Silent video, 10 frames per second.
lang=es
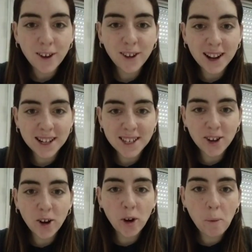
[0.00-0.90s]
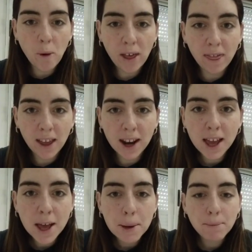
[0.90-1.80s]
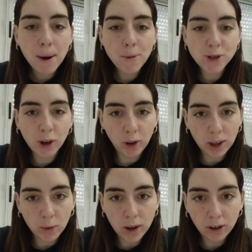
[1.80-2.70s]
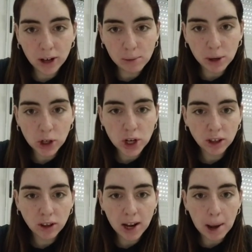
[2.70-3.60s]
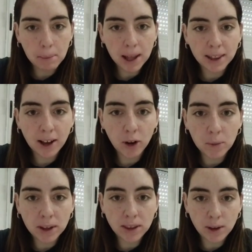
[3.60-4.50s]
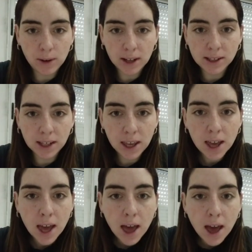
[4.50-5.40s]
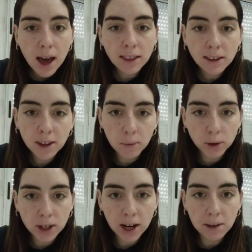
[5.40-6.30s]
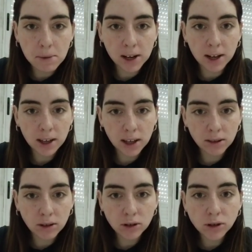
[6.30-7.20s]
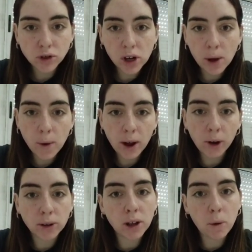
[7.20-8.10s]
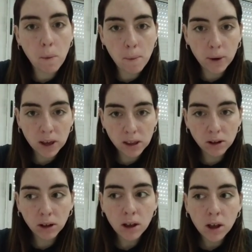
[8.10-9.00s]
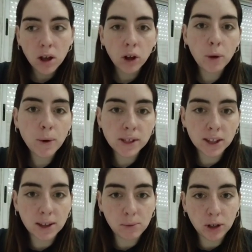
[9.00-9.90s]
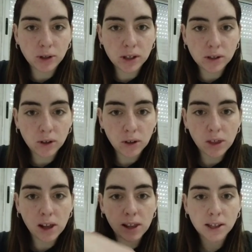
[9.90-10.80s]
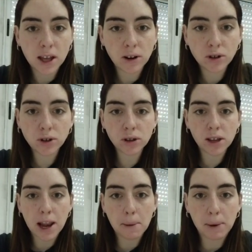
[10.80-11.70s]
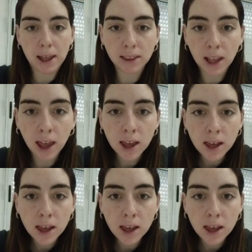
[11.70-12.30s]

Hola chicos, ¿cómo andan? Vamos a continuar con el proyecto de las plantas comestibles, ¿sí? Antes de mostrarles mis registros, yo les voy a contar un poquito cómo es este proceso del desarrollo de la planta.